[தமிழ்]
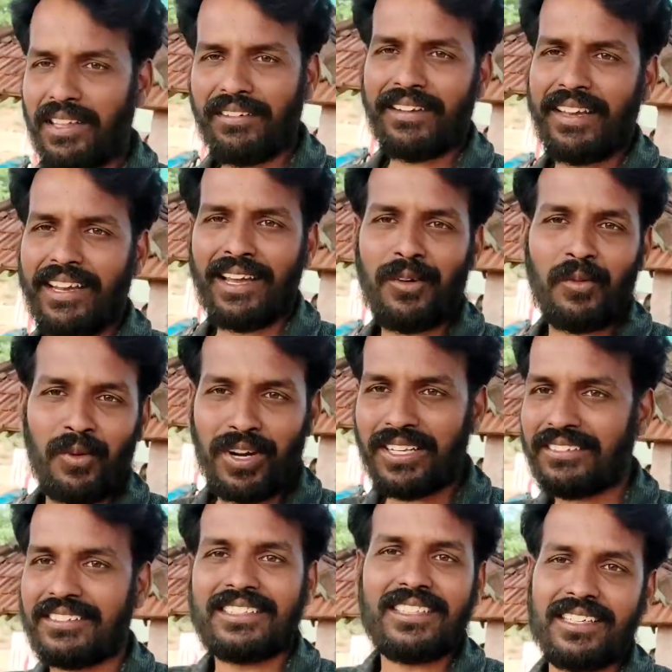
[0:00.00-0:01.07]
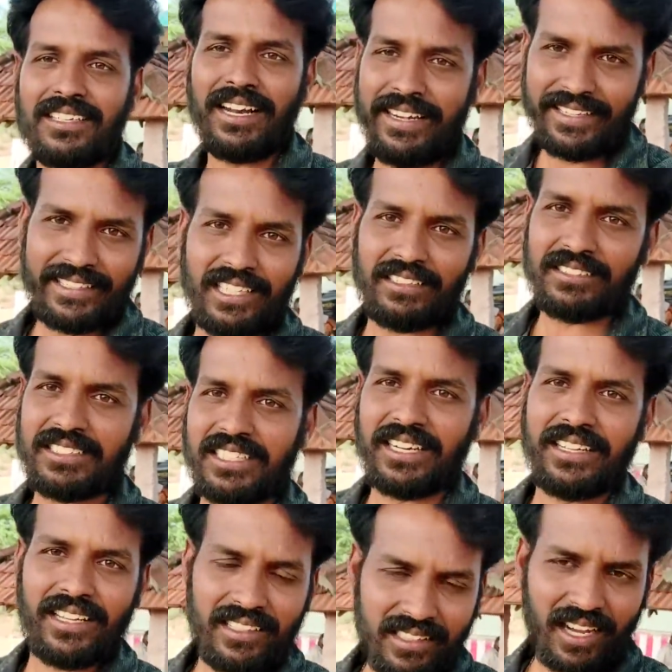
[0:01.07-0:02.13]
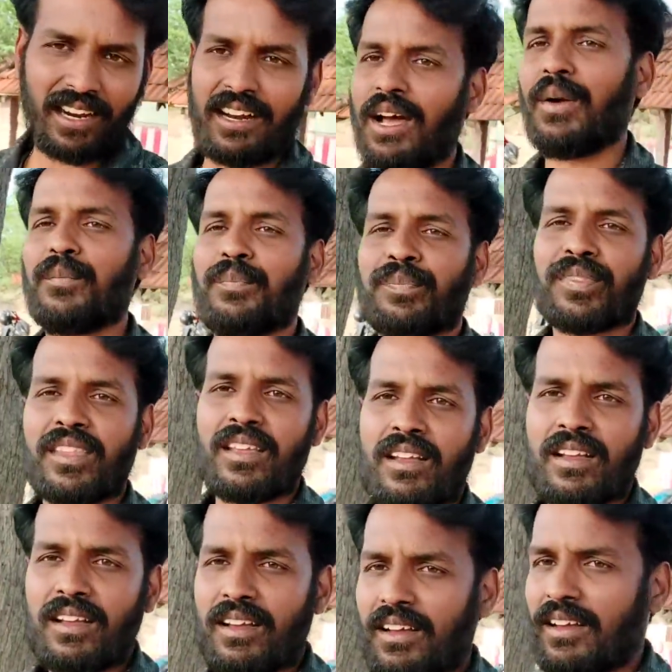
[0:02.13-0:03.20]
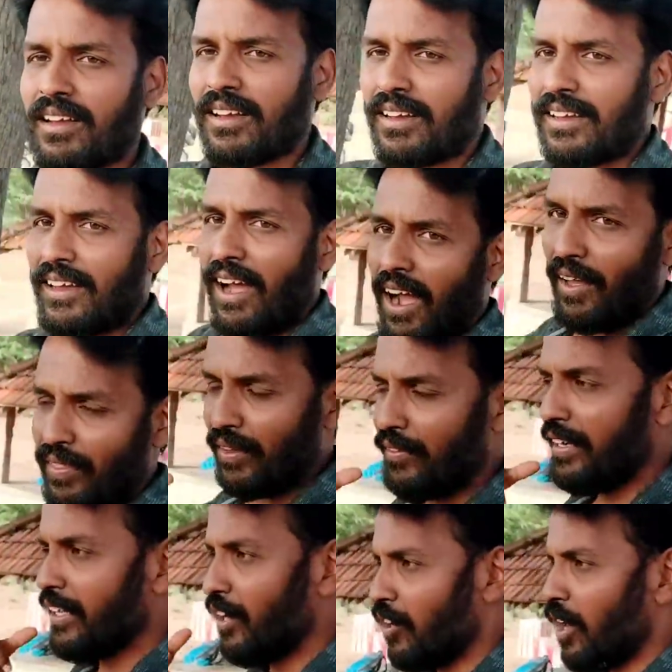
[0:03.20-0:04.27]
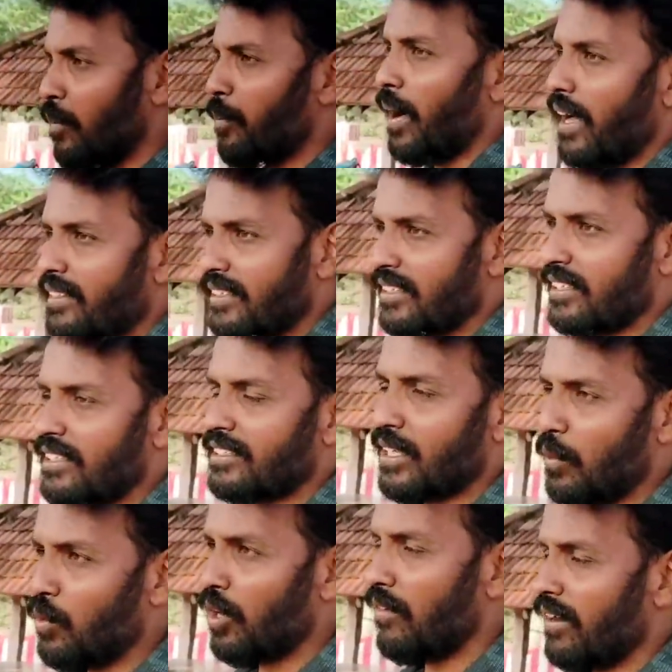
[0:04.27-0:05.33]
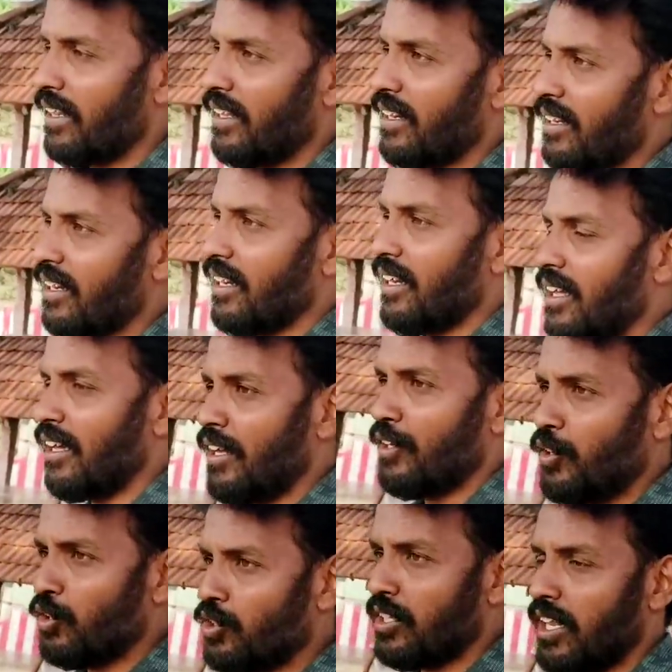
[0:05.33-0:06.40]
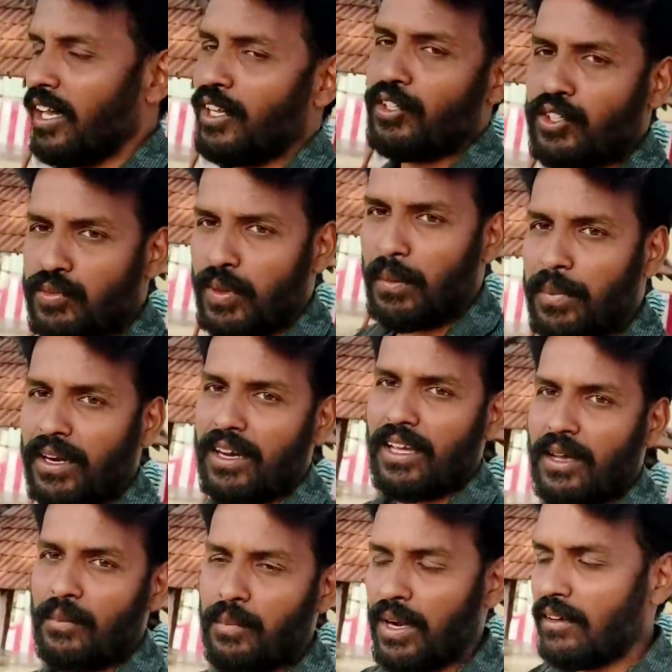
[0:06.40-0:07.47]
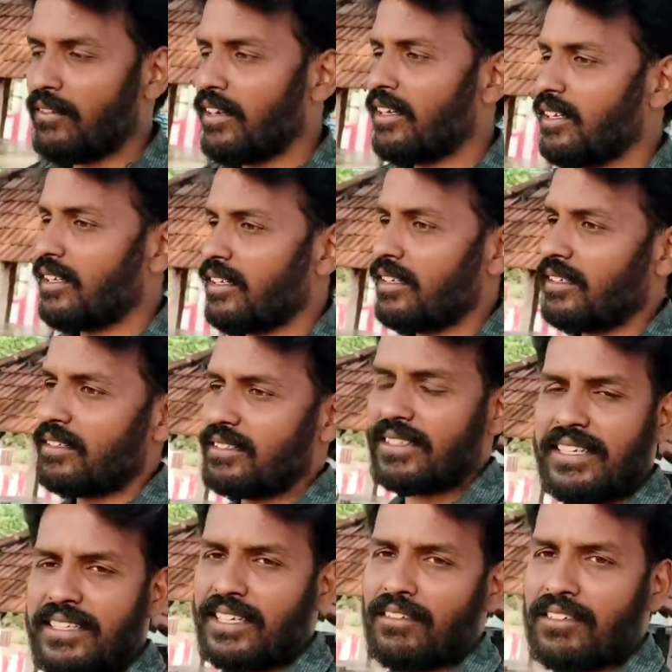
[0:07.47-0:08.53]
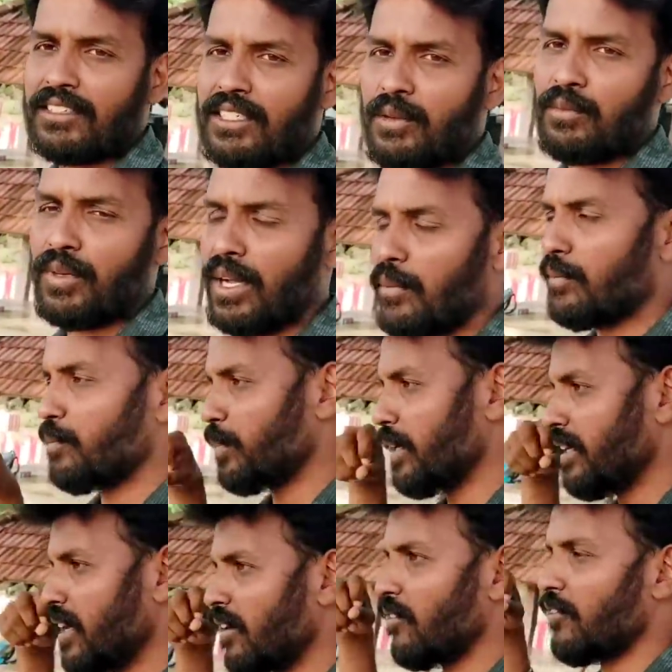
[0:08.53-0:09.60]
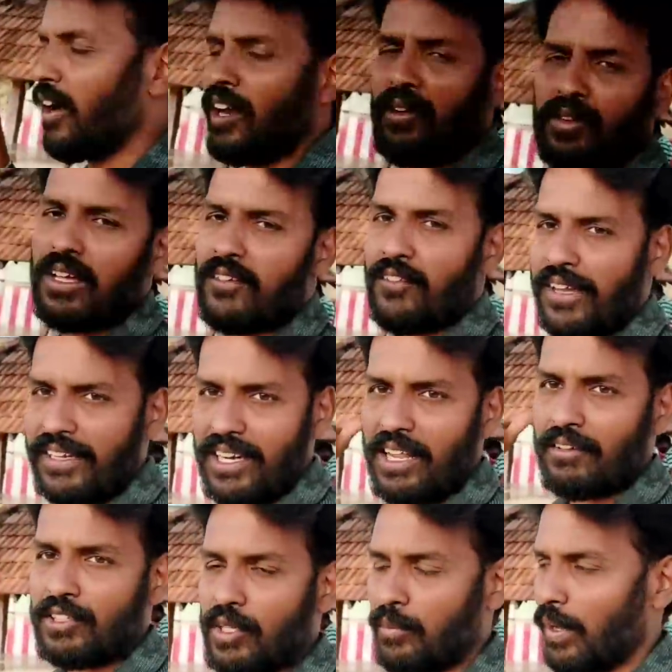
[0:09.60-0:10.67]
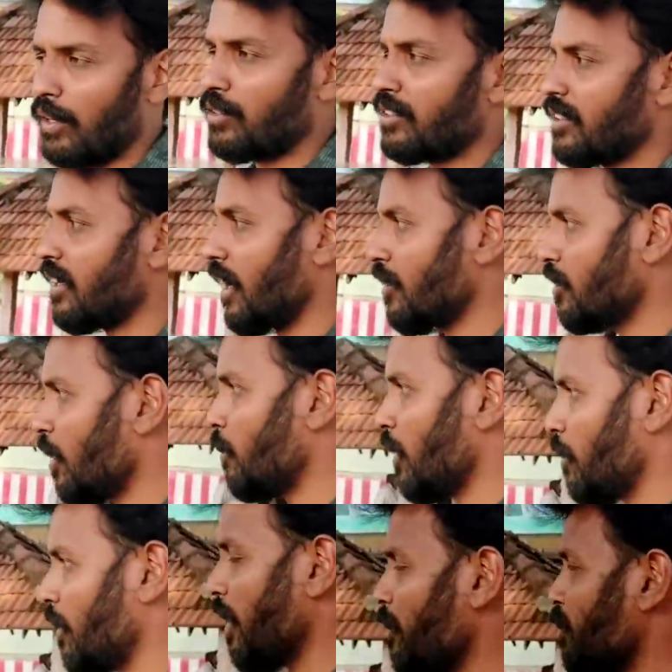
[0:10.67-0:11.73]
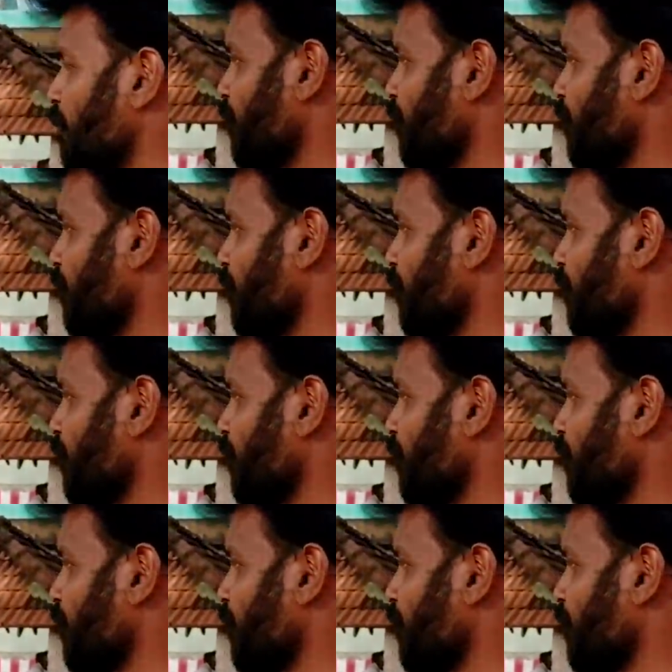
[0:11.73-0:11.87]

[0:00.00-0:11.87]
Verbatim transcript: அந்த வகையில் உங்களுக்கு வந்து நன்றியை தெரிவிச்சுக்கிறேன் எதுக்காகனா அந்த வீடியோக்களை பார்த்துட்டு சமூக வலைதளங்களில் நியூஸில் நியூஸ் பேப்பரில் பல்வேறு செய்திகள் வந்துட்டு மிகப்பெரிய அளவில் வைரலாக வந்து பரவுச்சு அதுக்கப்புறமா